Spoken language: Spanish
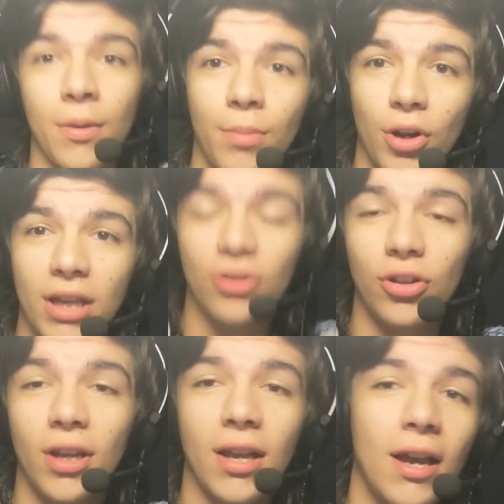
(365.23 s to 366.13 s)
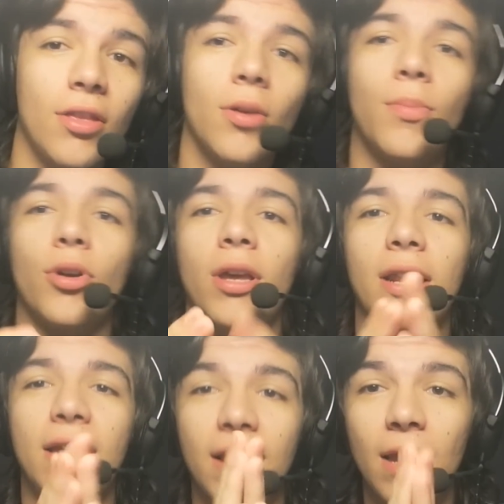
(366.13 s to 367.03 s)
¿Por qué lo estoy agregando? Porque
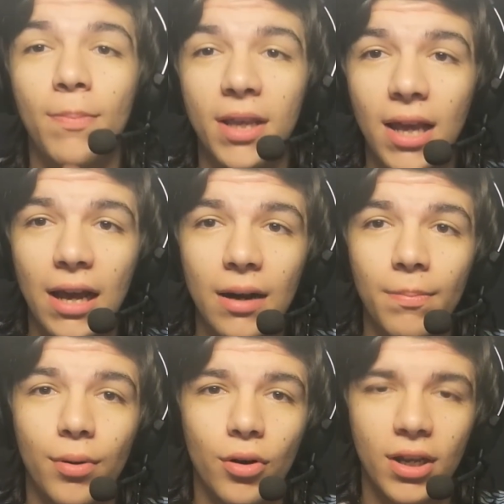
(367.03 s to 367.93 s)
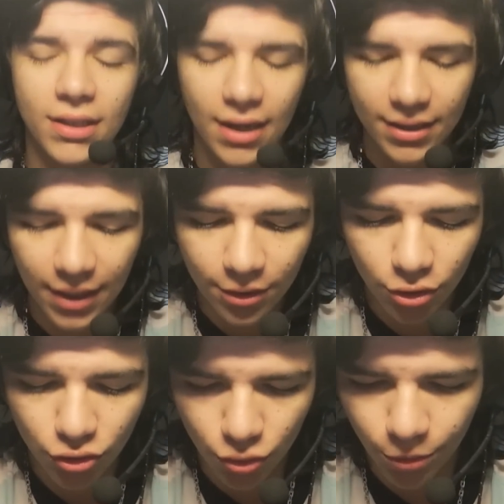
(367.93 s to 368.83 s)
les quería explicar por qué tardé
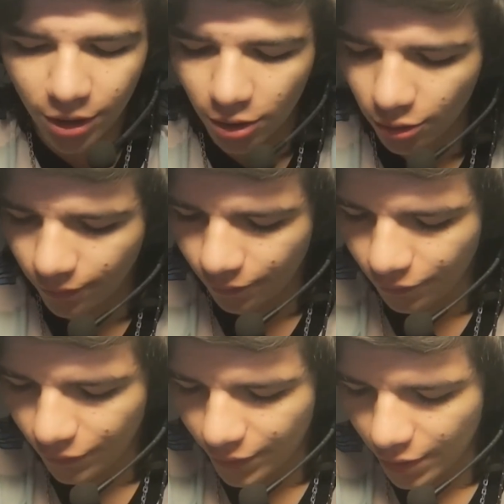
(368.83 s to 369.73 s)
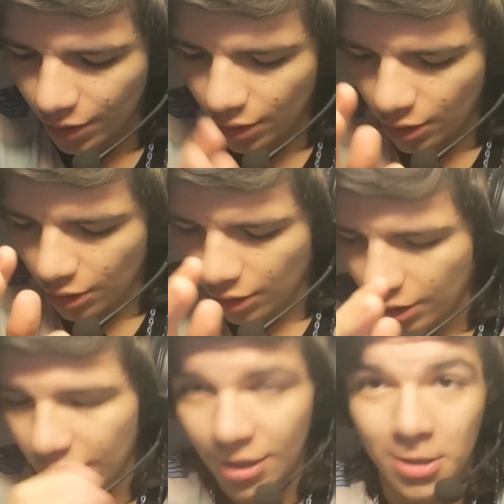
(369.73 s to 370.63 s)
tanto en subirlo.
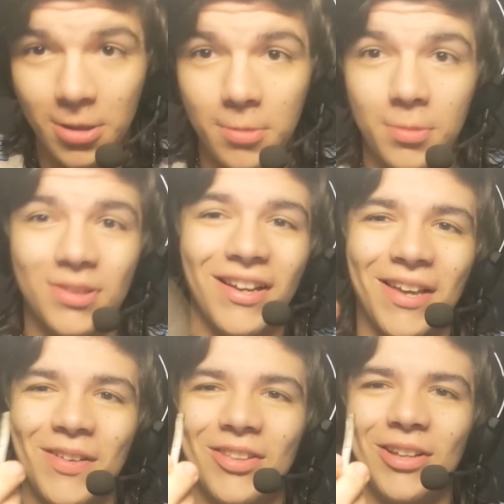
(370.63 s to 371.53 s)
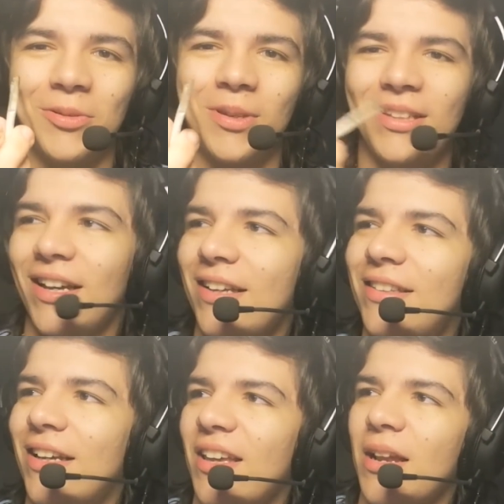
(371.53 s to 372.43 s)
Eh, estaba quemando la tuquita
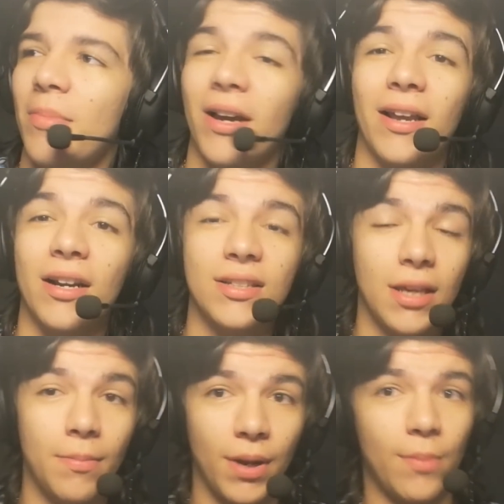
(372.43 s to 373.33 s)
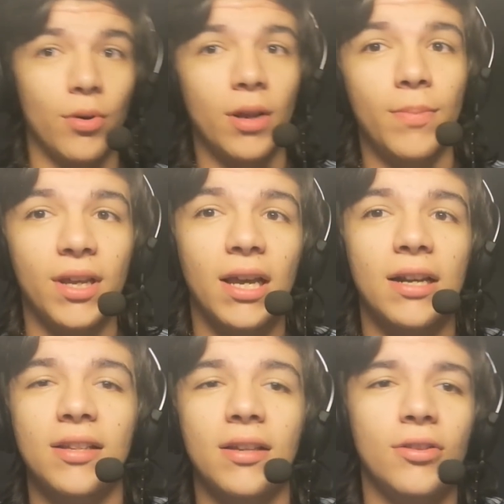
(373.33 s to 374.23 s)
esta y la apagué recién para poder
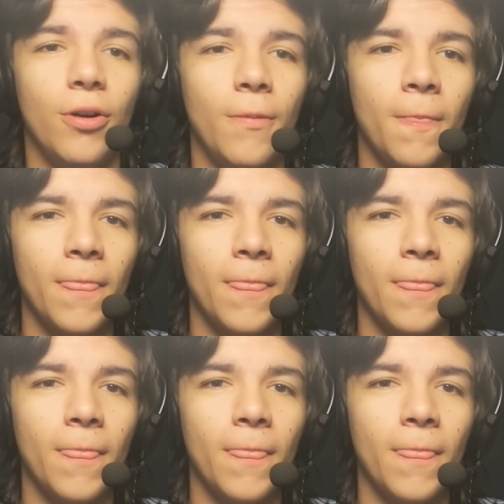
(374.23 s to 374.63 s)
explicarles esto.